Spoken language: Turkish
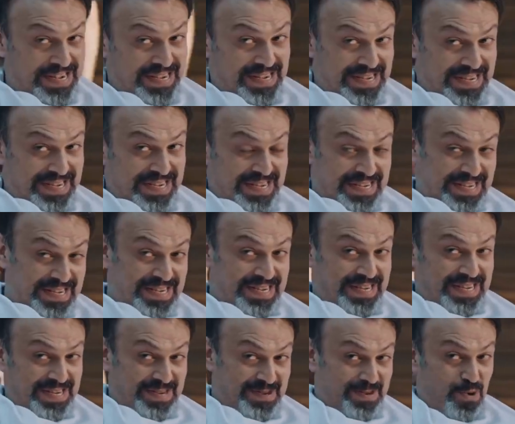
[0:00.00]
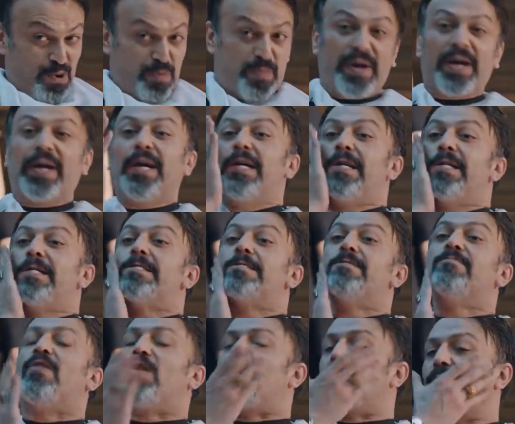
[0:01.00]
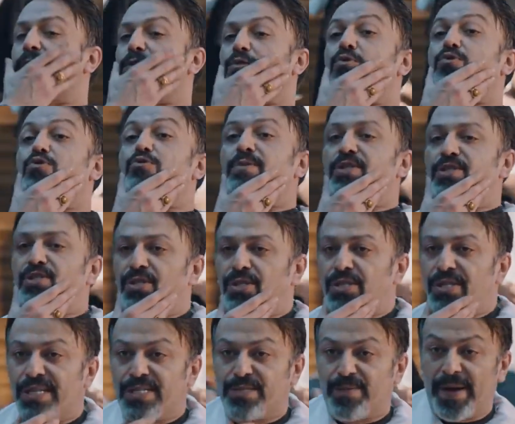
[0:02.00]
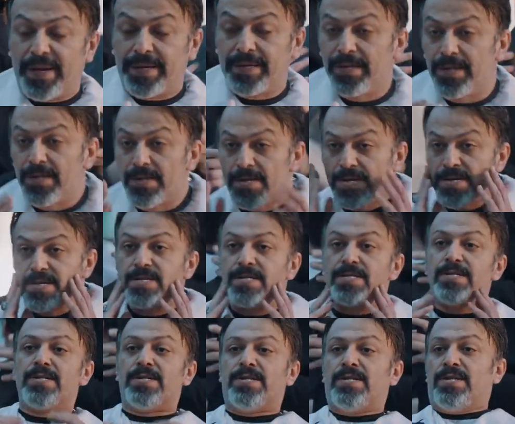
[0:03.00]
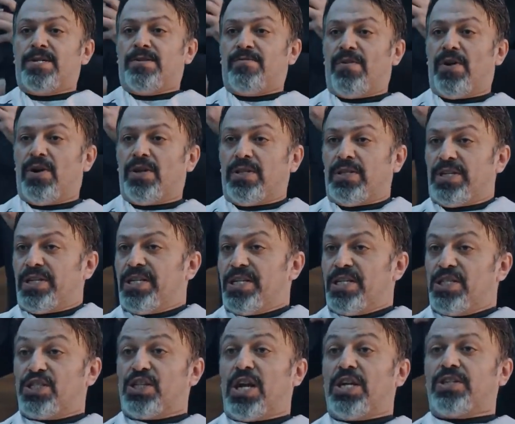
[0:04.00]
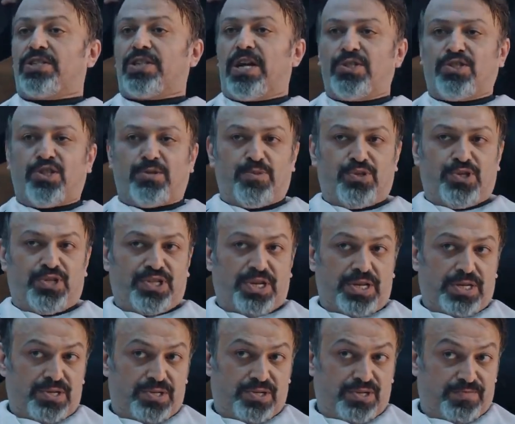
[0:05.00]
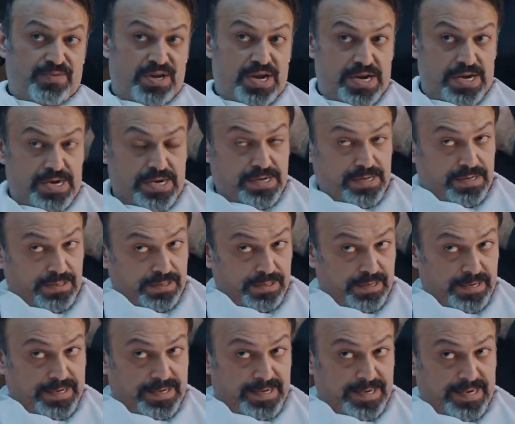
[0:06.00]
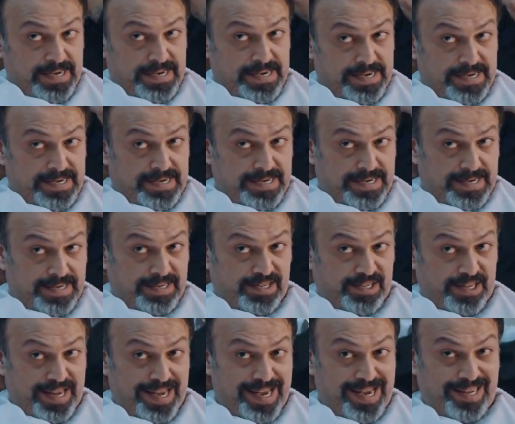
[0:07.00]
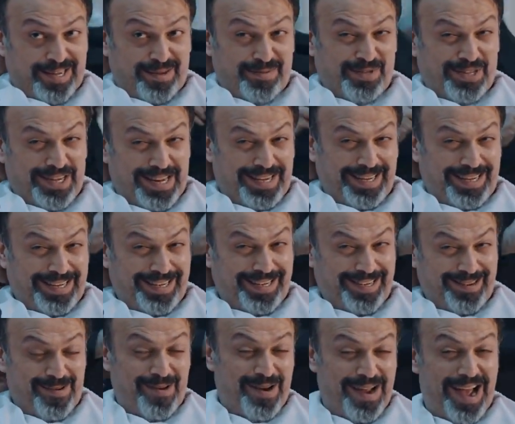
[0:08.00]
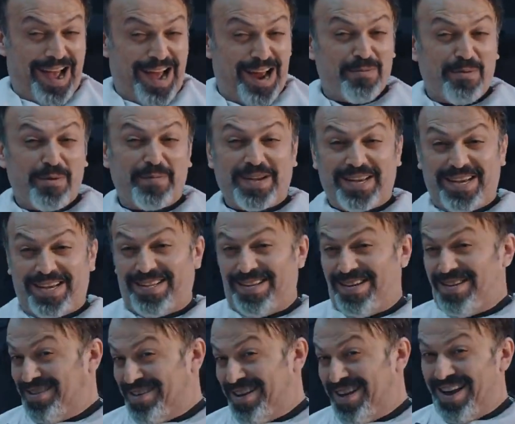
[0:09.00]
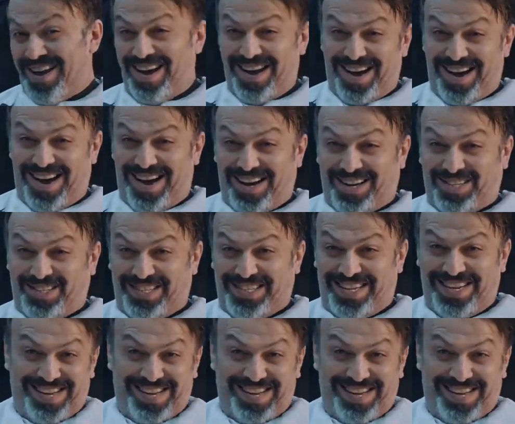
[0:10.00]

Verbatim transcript: ki. Oh be. Vallahi yüzüm açıldı resmen. Vallahi insanlıktan çıkmışız Kadir'cim ya. Ee, işte eğitimcilik öyle her baba yiğidin harcı